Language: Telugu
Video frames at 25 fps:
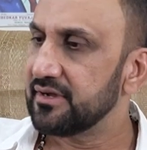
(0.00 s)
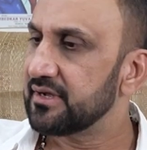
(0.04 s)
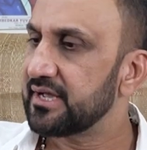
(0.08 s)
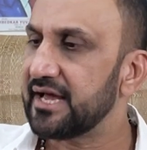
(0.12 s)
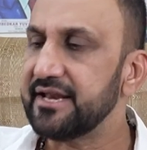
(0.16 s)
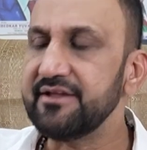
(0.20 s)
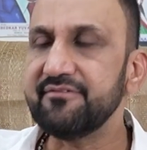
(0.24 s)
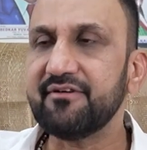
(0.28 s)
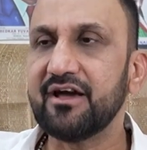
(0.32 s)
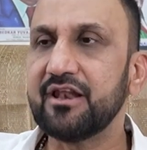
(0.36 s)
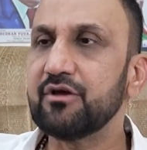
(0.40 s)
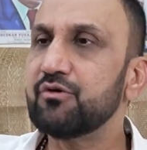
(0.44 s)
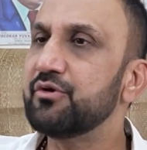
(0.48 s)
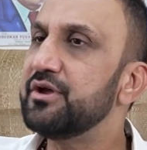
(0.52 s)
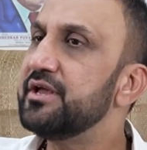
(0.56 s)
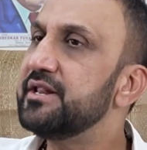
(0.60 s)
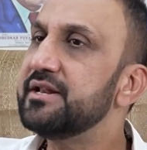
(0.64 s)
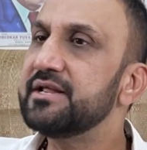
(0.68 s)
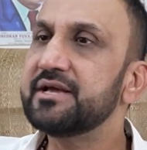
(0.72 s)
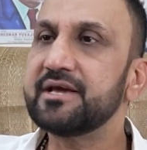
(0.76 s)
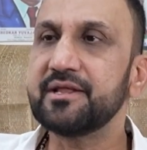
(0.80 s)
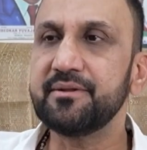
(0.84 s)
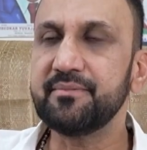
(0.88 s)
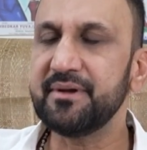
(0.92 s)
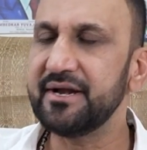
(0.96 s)
కానీ వాళ్ళకు
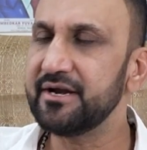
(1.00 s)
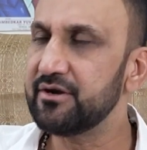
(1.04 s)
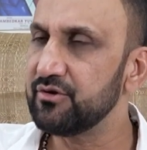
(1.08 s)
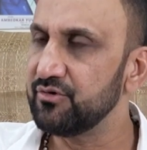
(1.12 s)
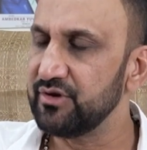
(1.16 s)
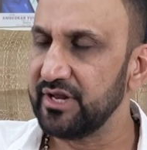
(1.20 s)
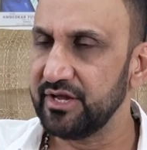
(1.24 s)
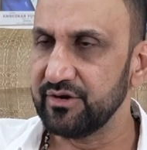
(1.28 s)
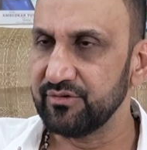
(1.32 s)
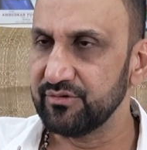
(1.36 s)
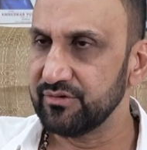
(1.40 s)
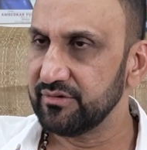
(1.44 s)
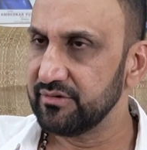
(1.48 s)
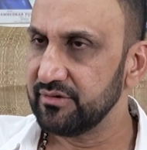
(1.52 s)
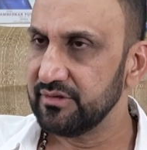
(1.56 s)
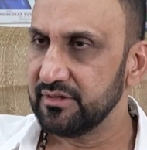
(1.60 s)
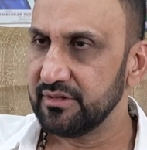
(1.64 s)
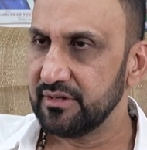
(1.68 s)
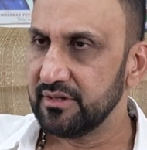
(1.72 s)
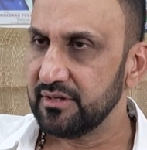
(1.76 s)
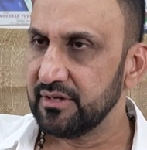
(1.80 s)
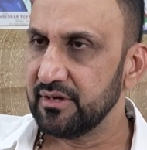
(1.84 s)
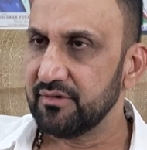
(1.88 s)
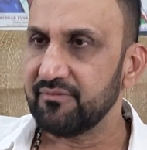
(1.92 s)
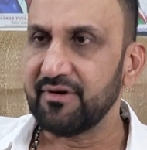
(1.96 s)
ఇంక్రిమెంట్లు లేవు
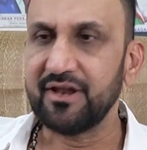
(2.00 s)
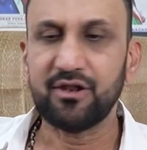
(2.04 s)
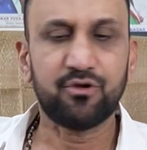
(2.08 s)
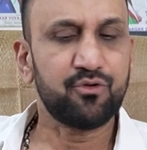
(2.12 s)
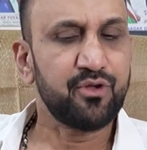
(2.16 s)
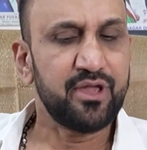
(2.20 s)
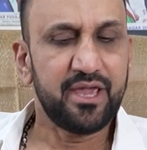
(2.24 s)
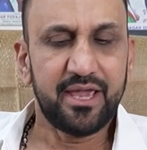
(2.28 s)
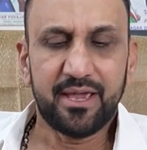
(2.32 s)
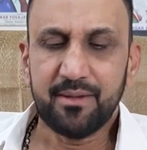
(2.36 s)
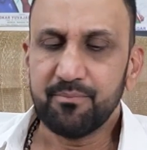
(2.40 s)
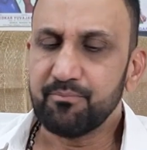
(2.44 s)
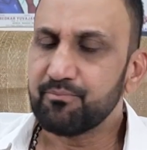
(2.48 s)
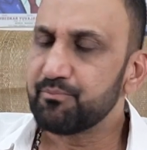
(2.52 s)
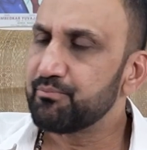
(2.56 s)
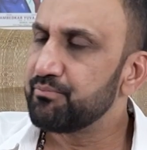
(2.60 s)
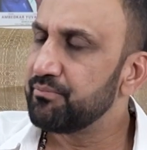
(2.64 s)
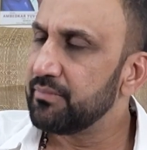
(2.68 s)
వాళ్ళకు ఏం